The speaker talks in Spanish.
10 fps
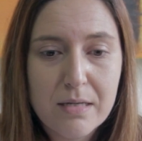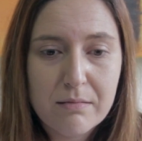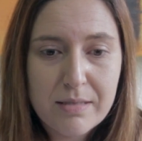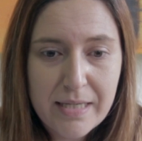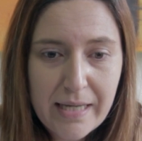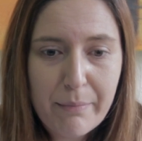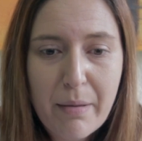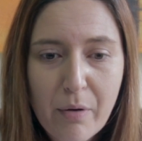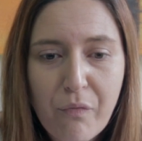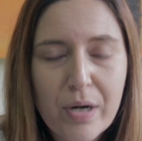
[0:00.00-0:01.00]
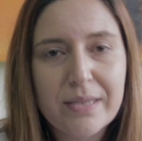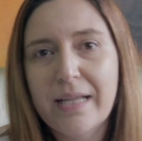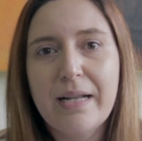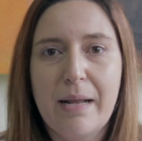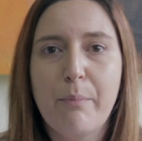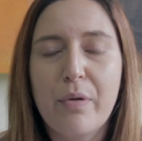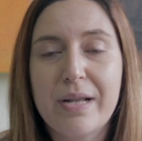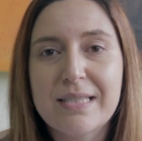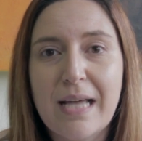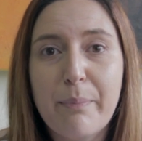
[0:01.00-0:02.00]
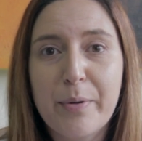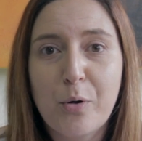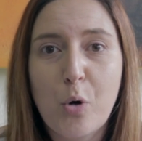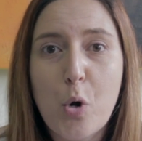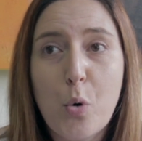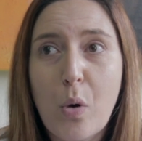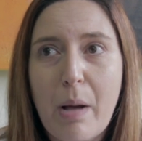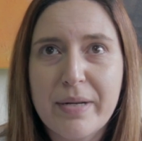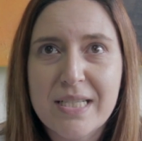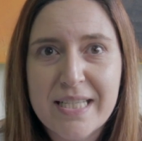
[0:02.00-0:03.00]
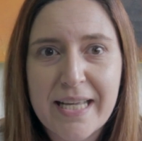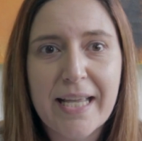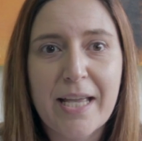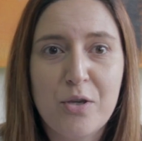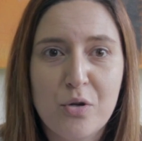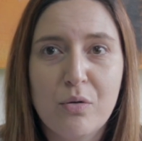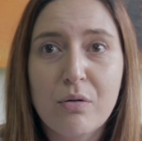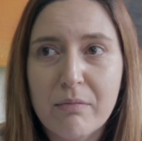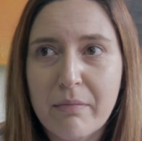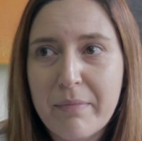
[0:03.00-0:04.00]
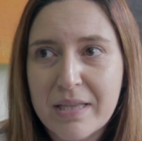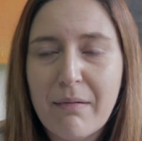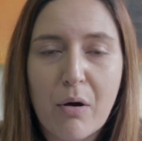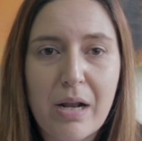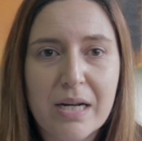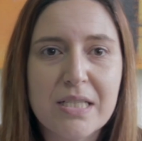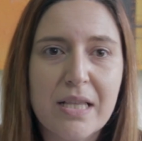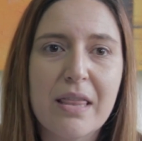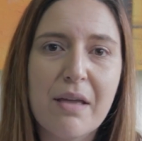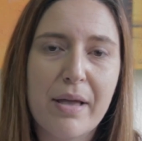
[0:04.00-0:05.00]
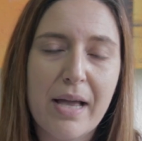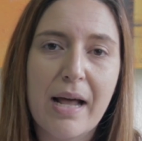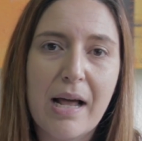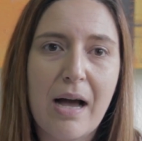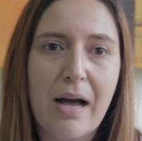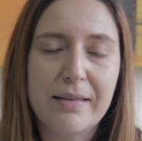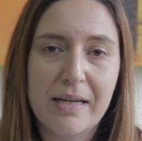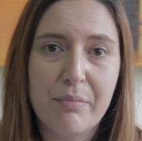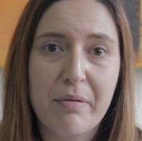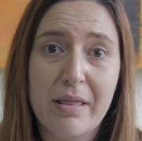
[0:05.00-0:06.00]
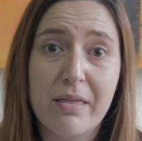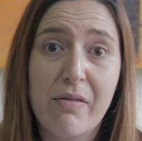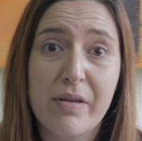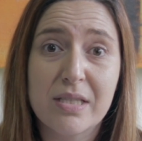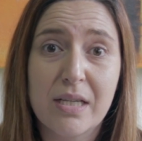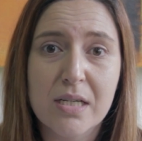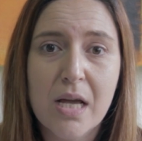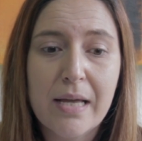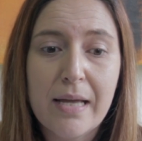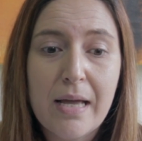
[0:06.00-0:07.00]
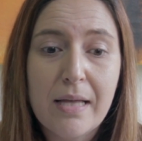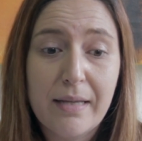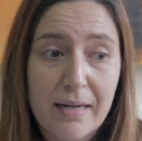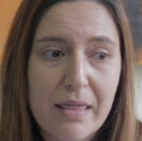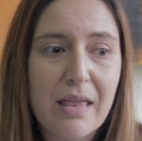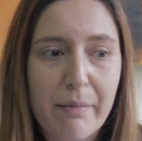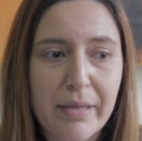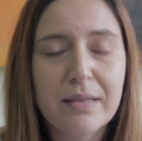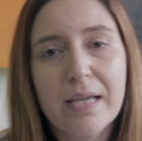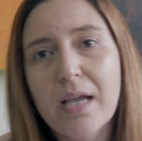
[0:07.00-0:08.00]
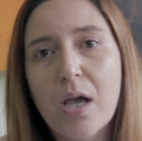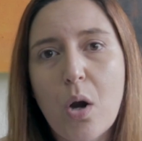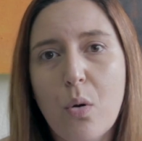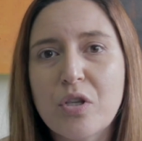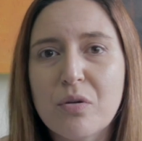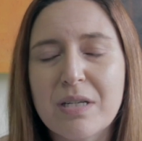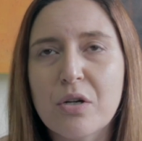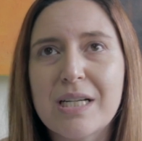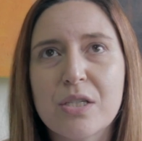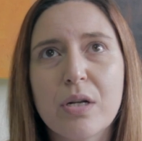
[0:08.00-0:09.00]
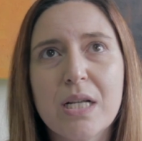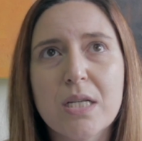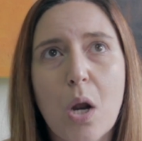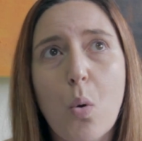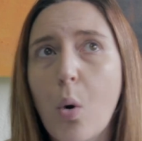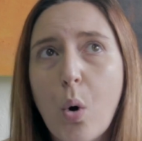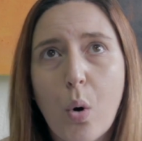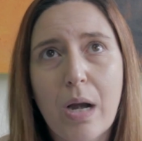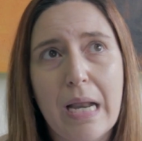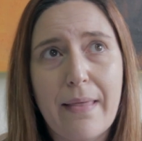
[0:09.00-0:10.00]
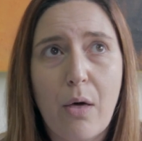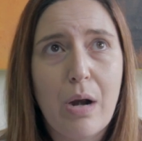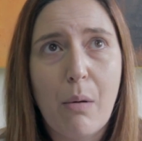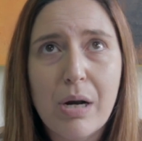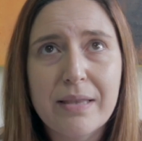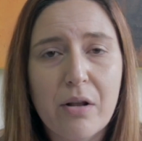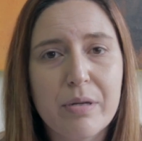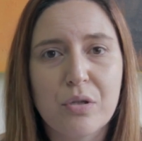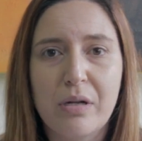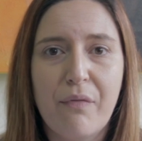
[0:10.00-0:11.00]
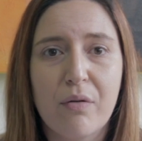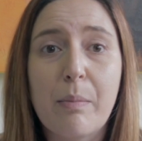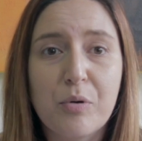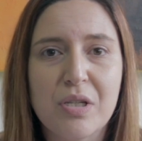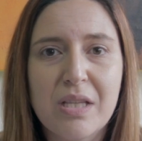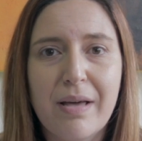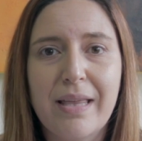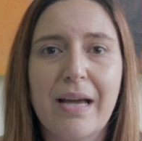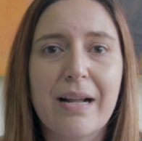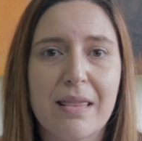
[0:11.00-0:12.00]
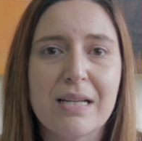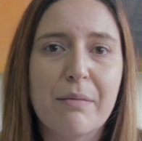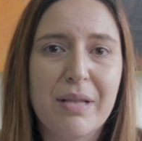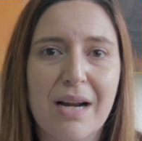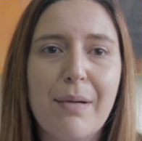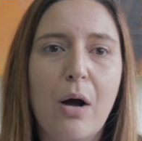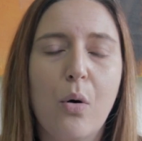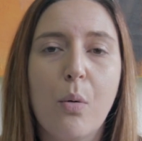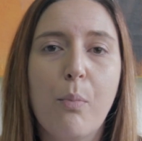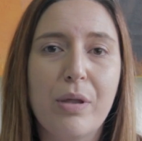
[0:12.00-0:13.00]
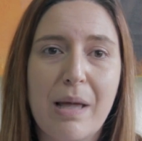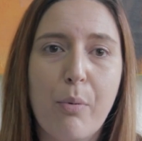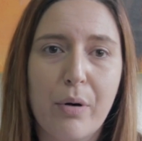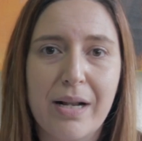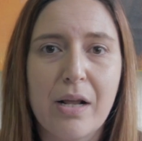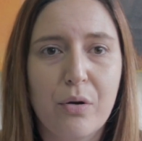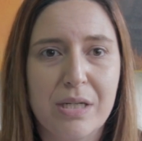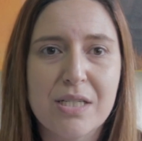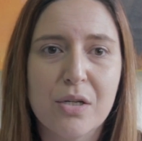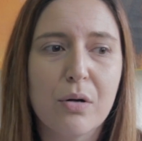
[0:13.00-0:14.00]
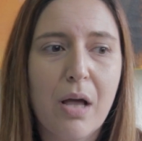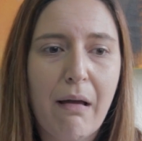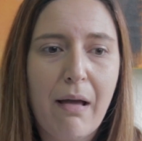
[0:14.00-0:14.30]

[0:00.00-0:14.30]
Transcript: sí que me veo fuerte en, poder estar, pero nunca pensé que yo, mi trabajo en la residencia iba a llegar a, tener vivencias de estas. Desgraciadamente lo he hecho en más ocasiones, luego le he dado la vuelta, lo he visto de la forma positiva de que gracias a mi trabajo podía poner en conexión